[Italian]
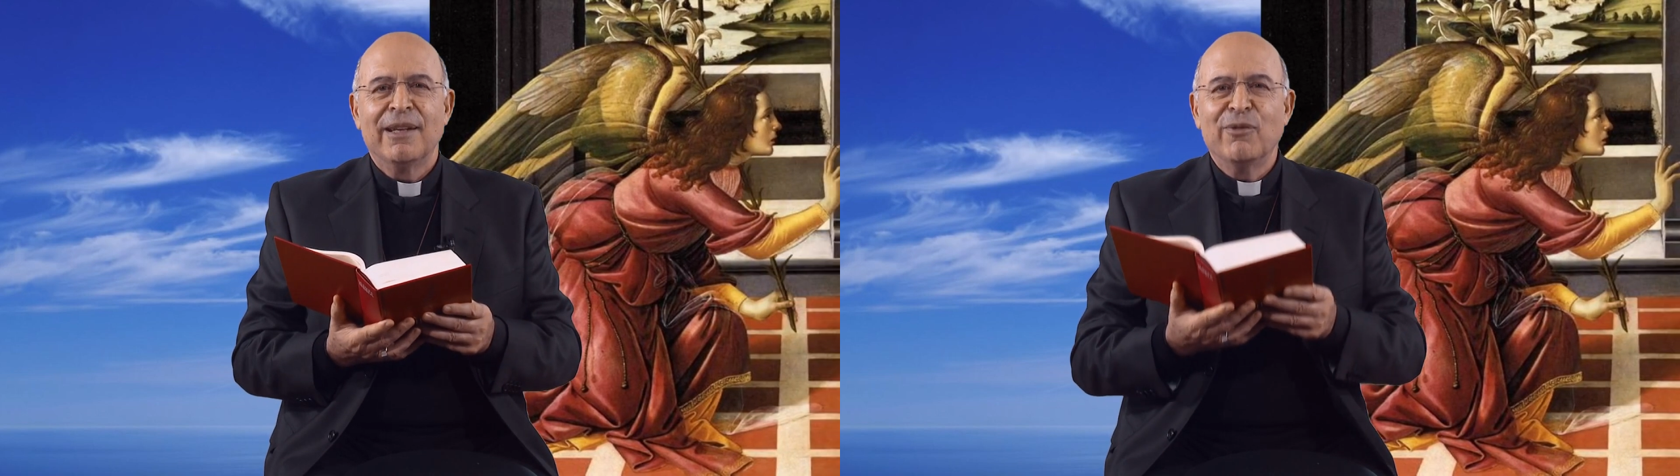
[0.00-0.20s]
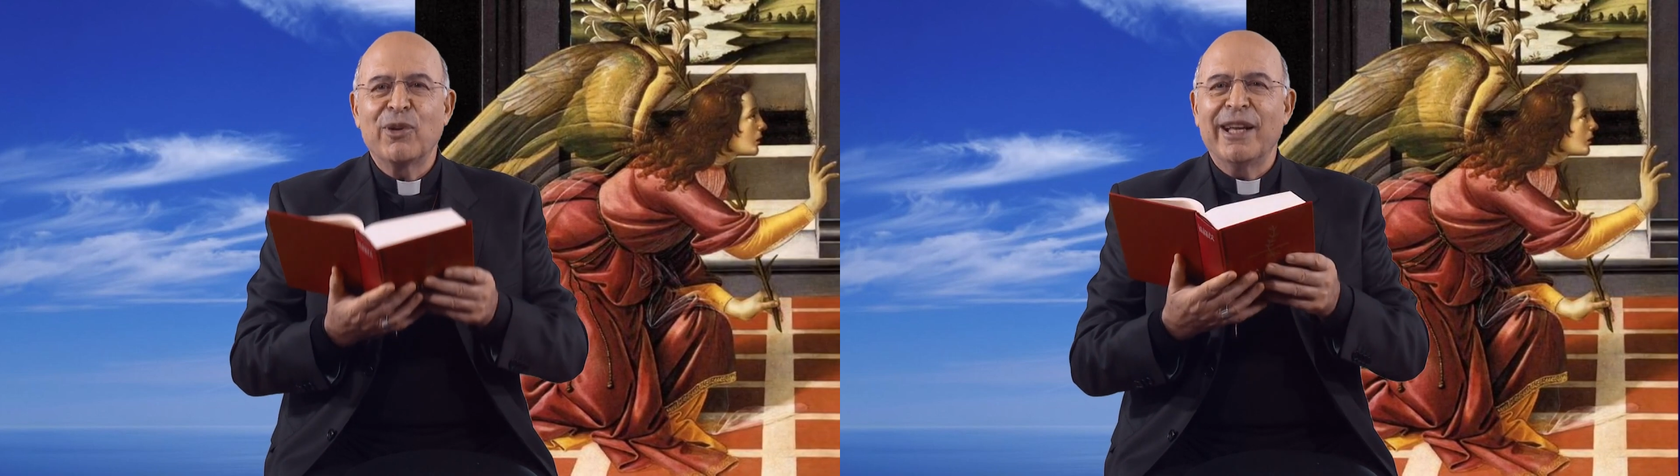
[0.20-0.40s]

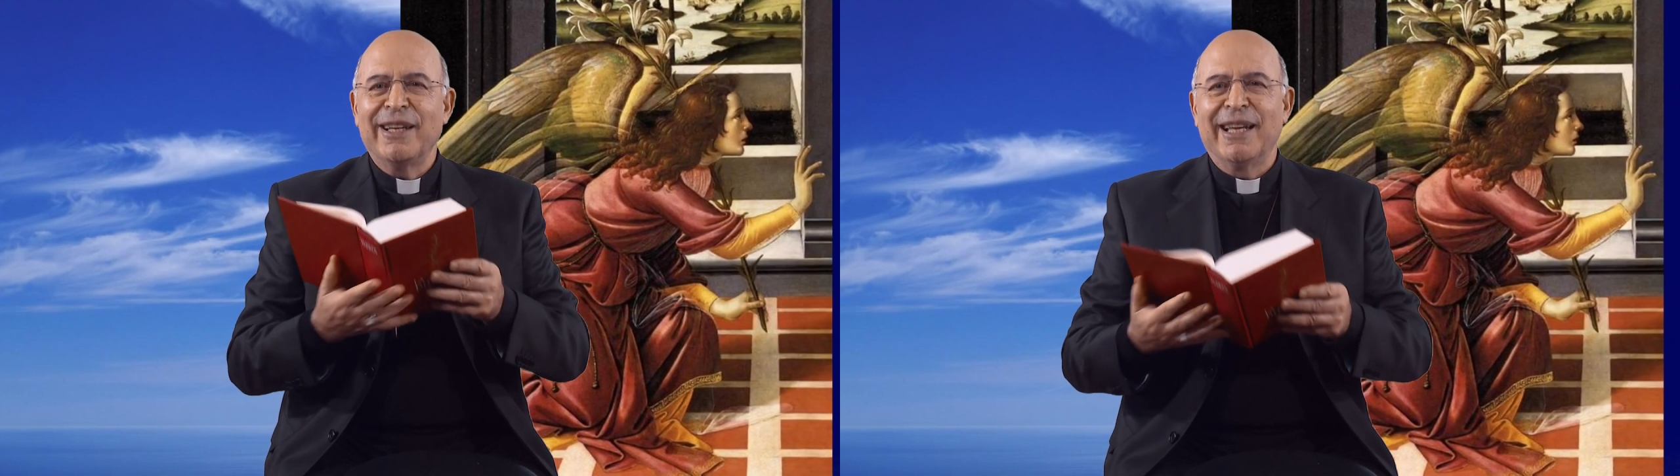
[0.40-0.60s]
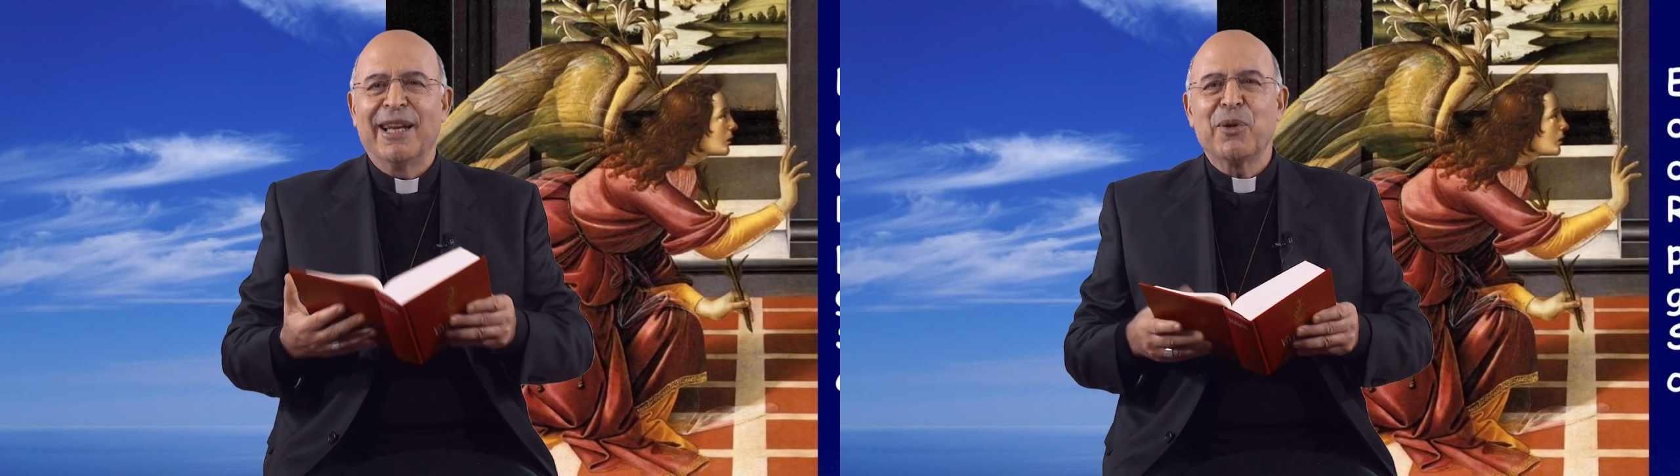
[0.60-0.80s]
Vorrei
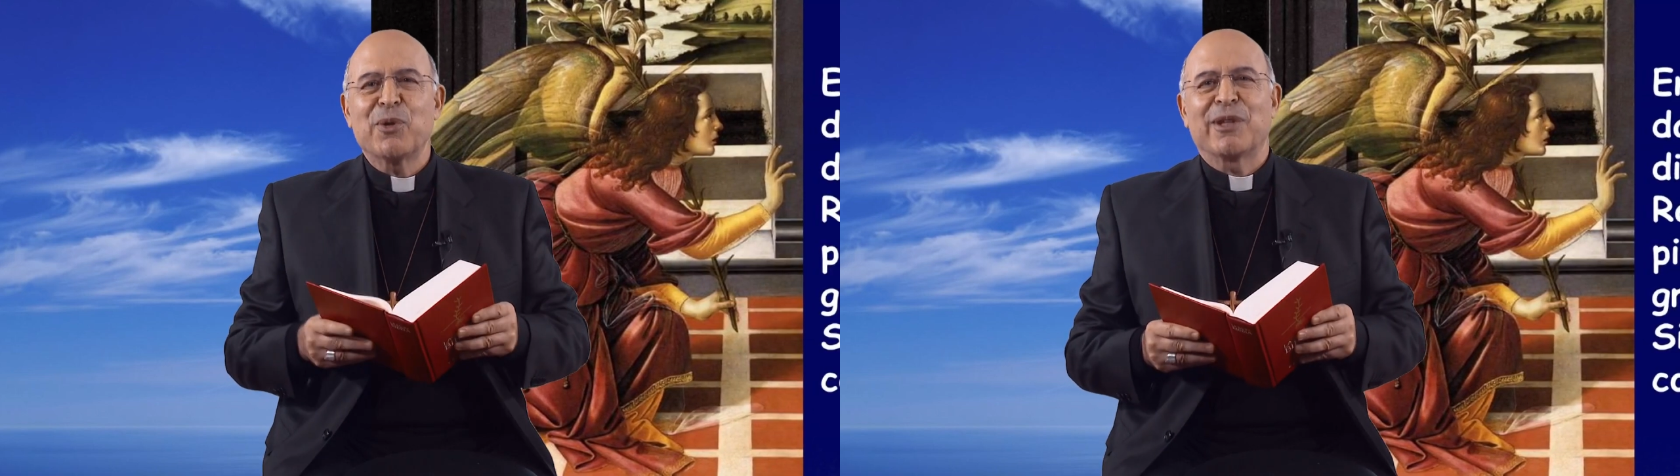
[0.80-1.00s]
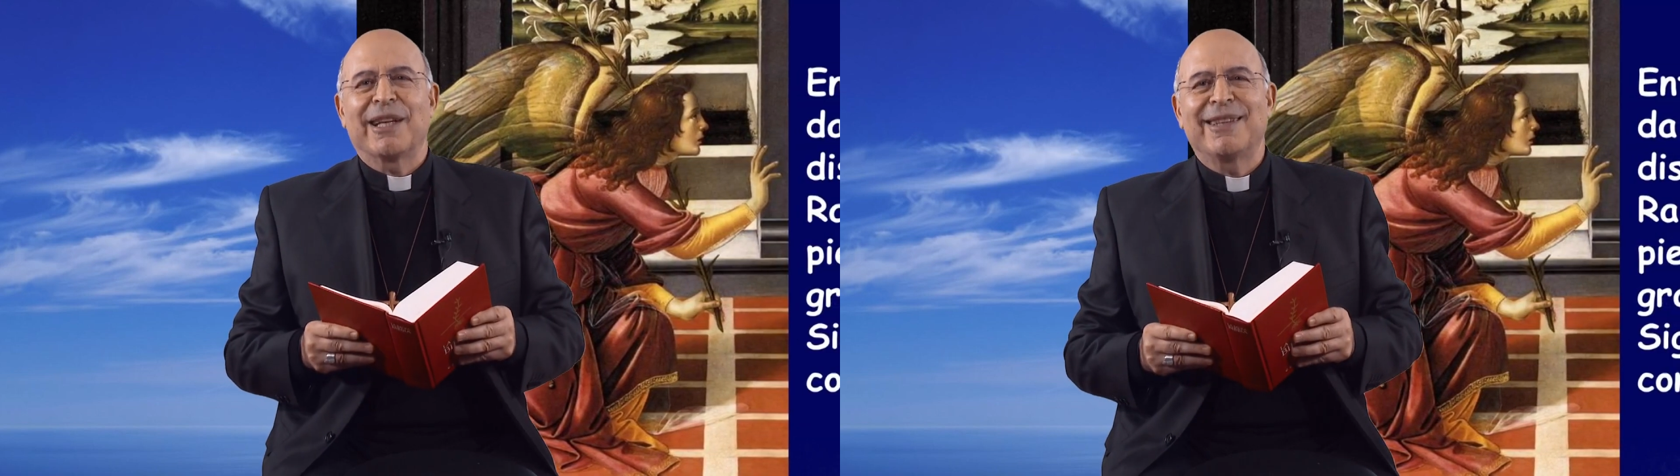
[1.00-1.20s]
che la
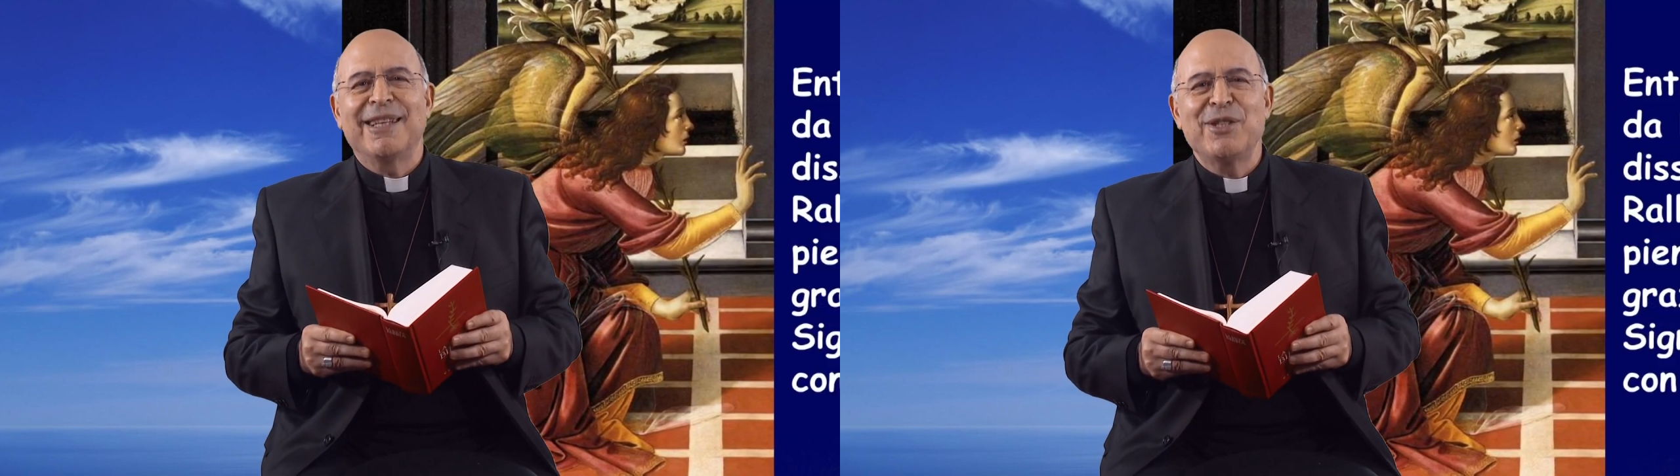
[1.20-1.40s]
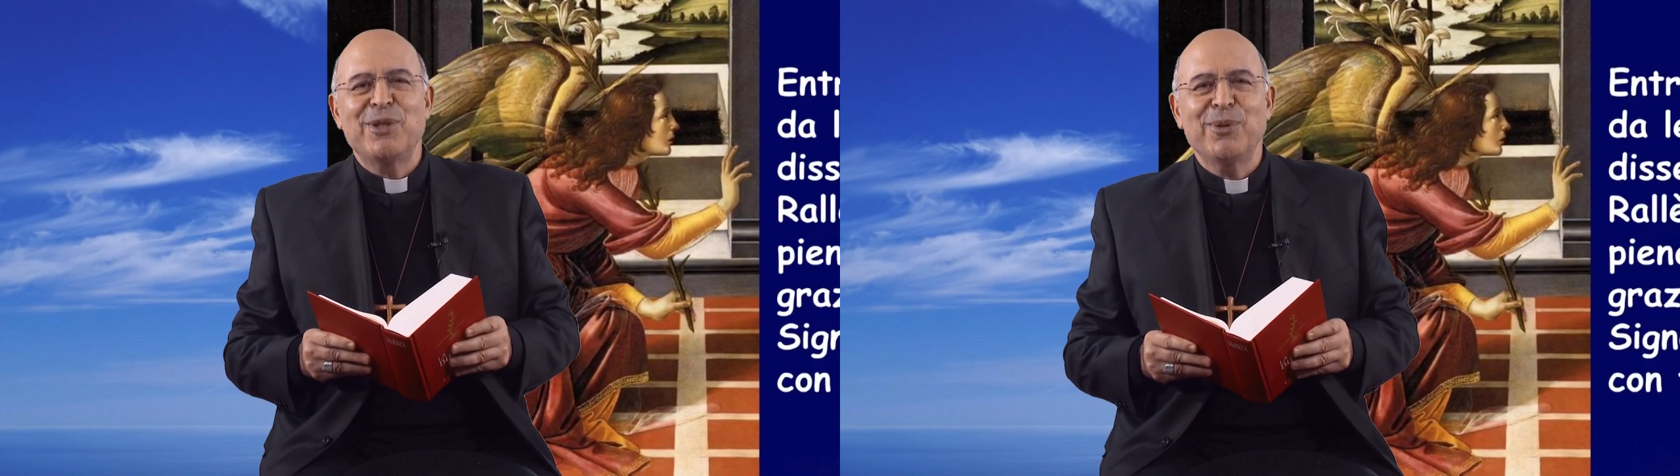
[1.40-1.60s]
nostra
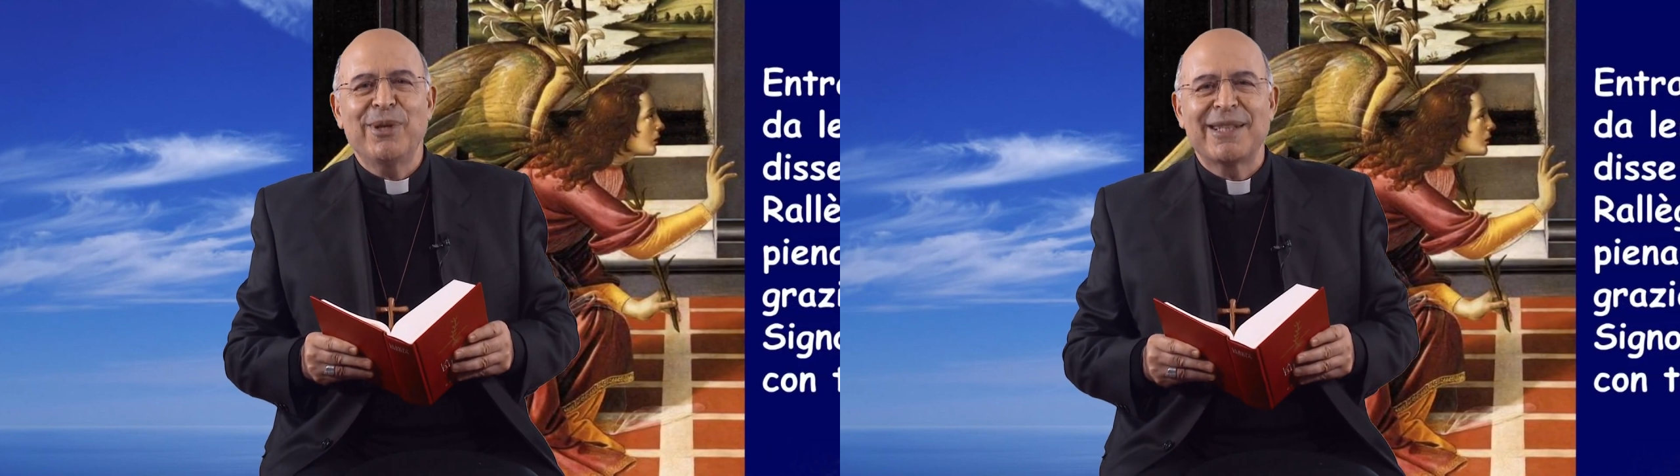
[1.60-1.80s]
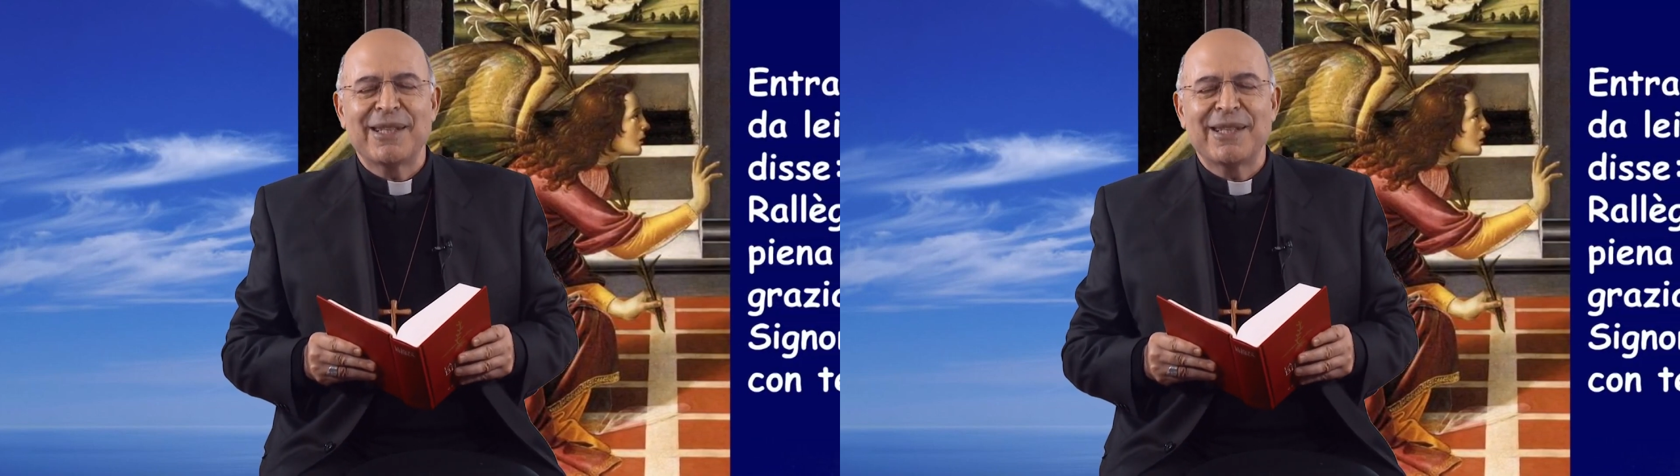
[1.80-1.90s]
attenzione